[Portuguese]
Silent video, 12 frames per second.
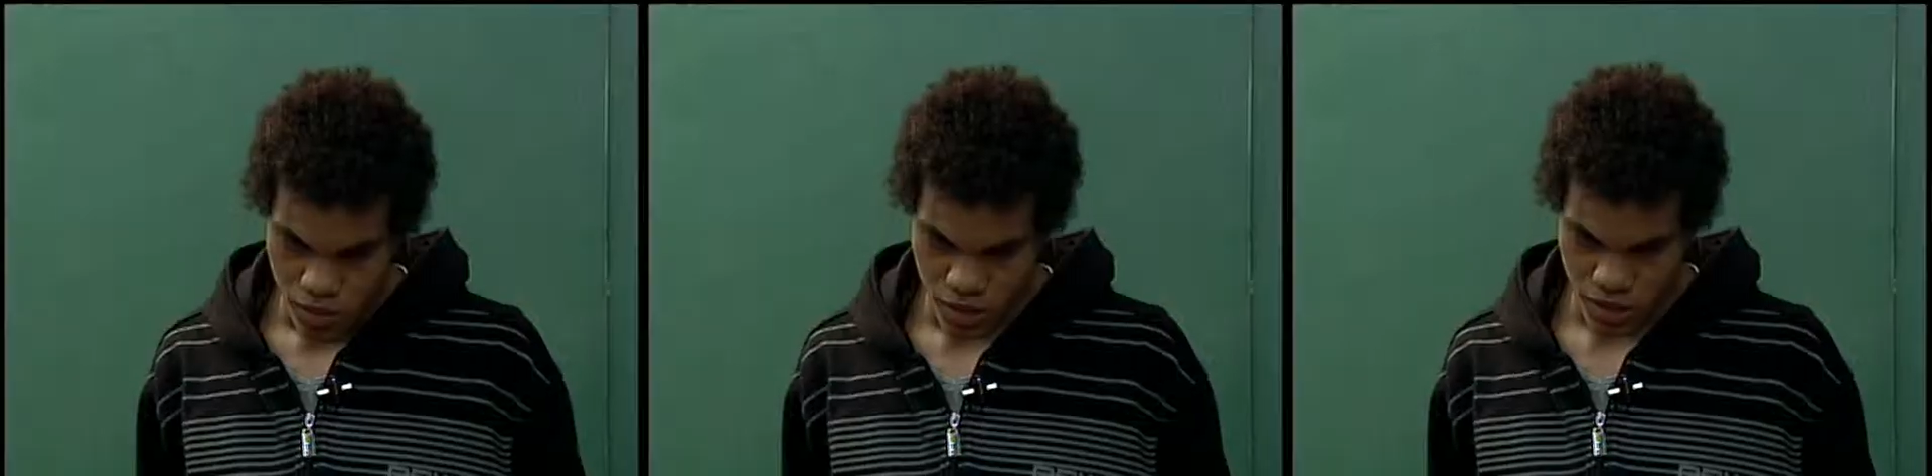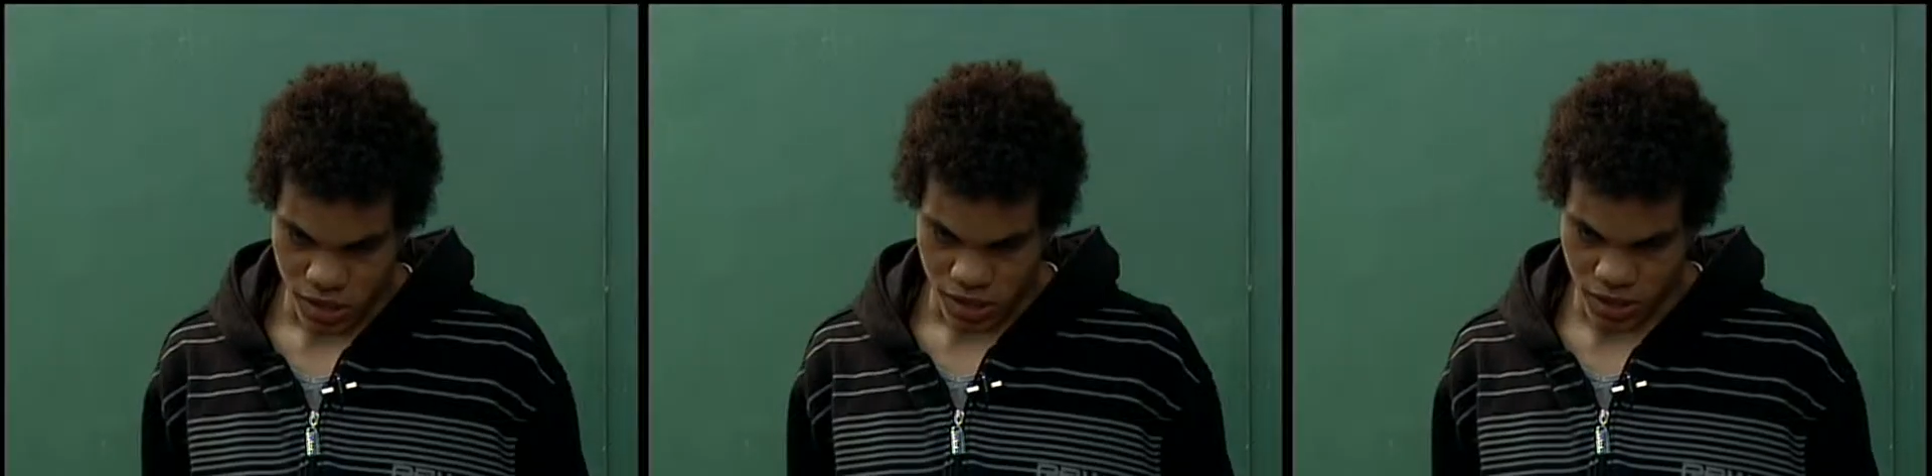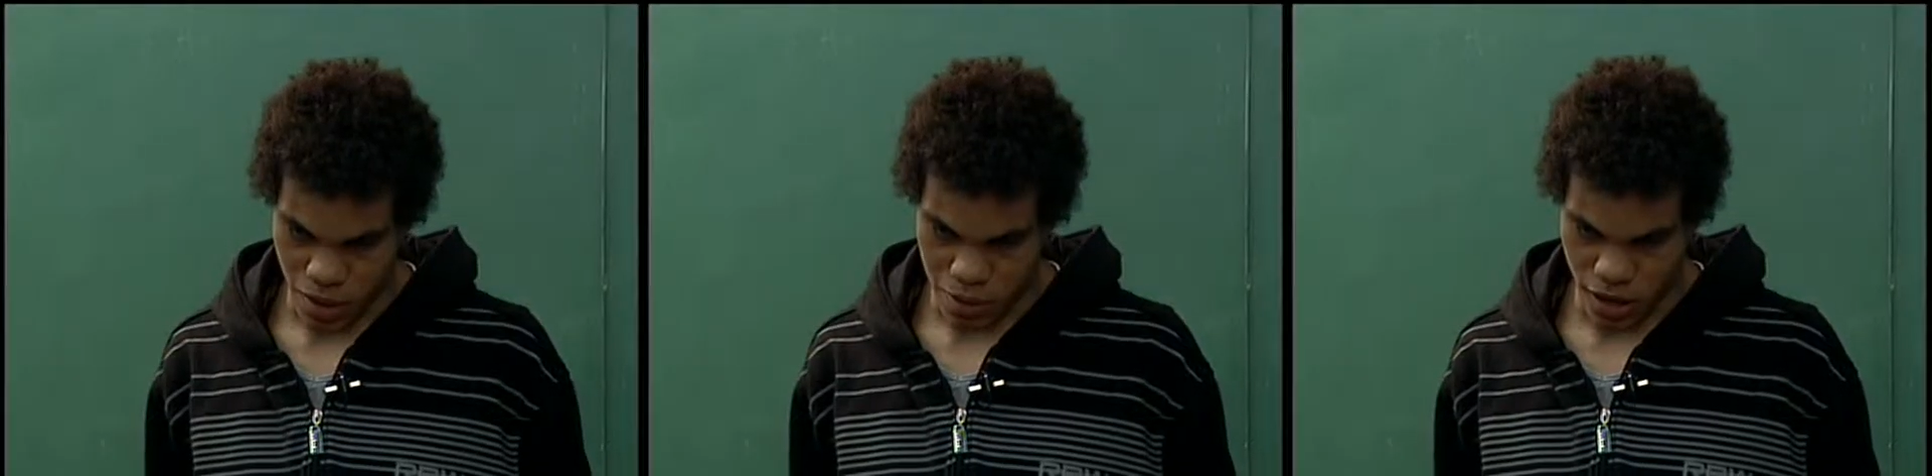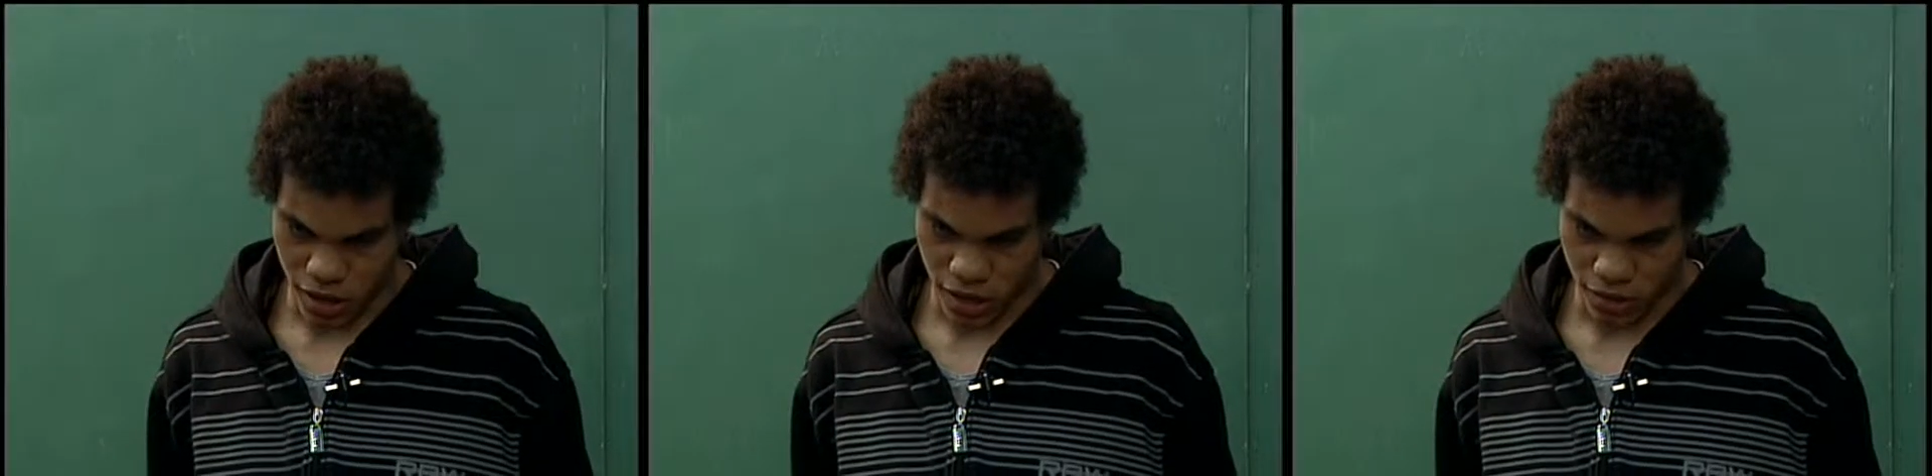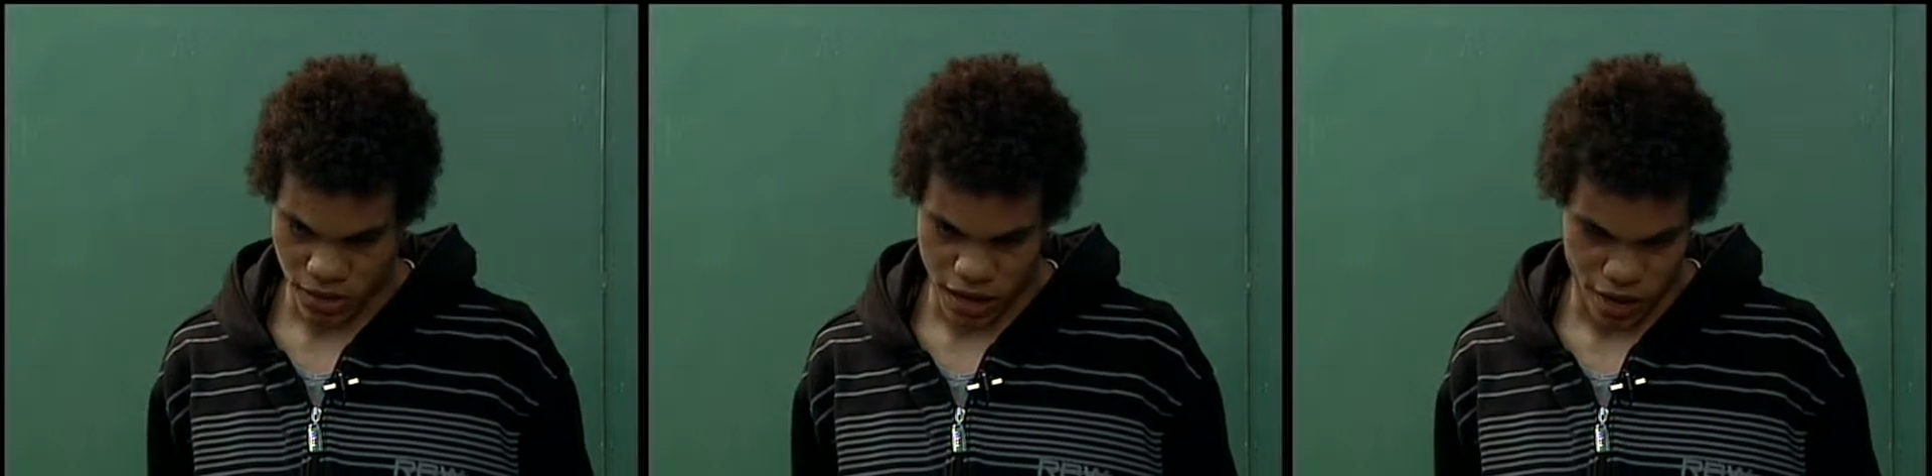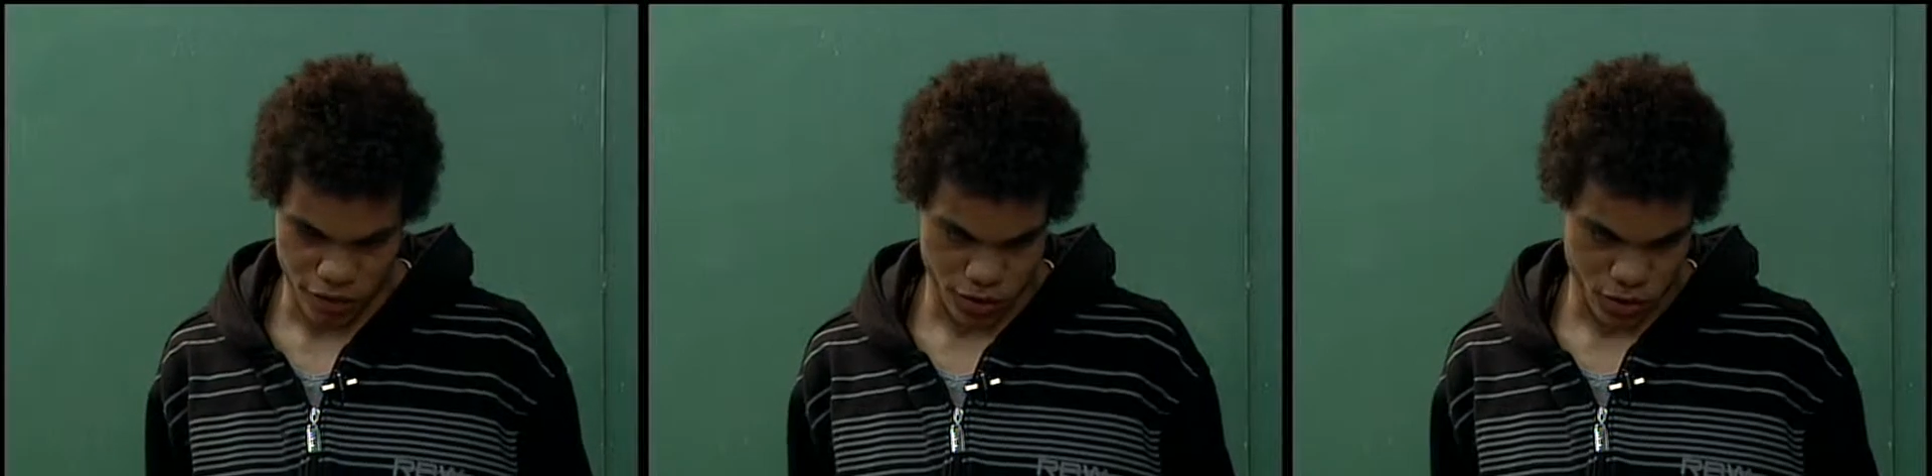Eu trabalho lá no
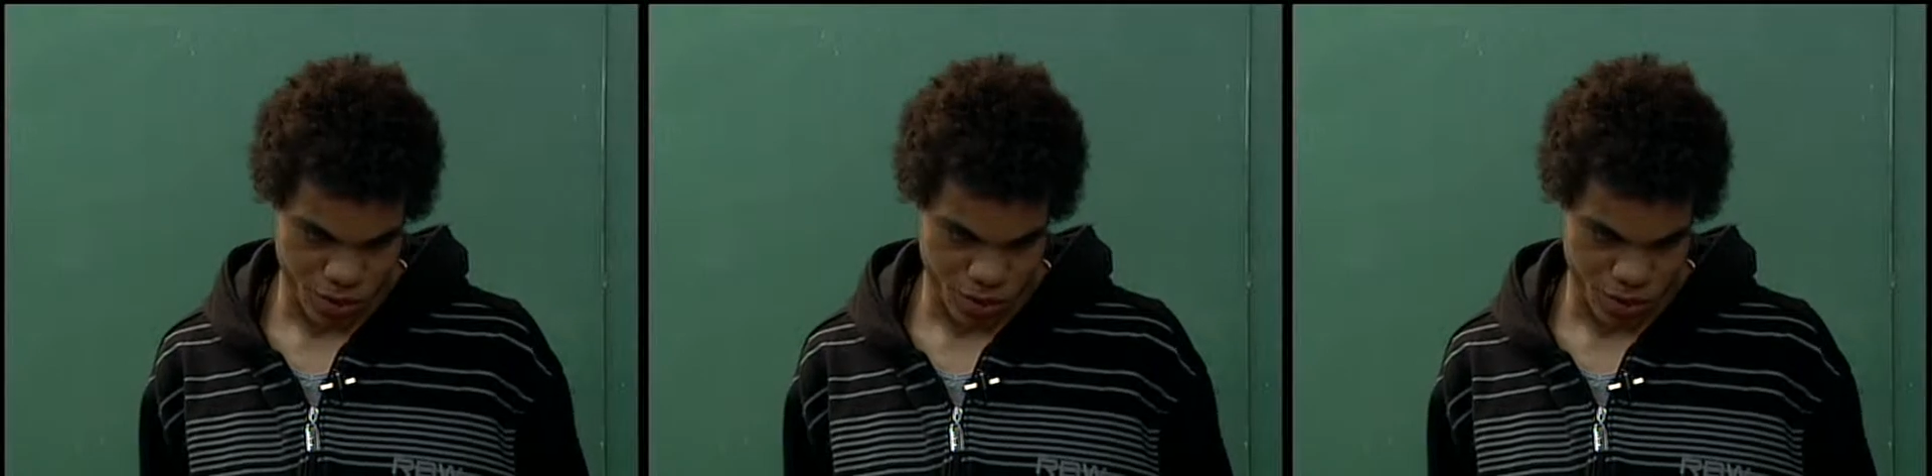INAV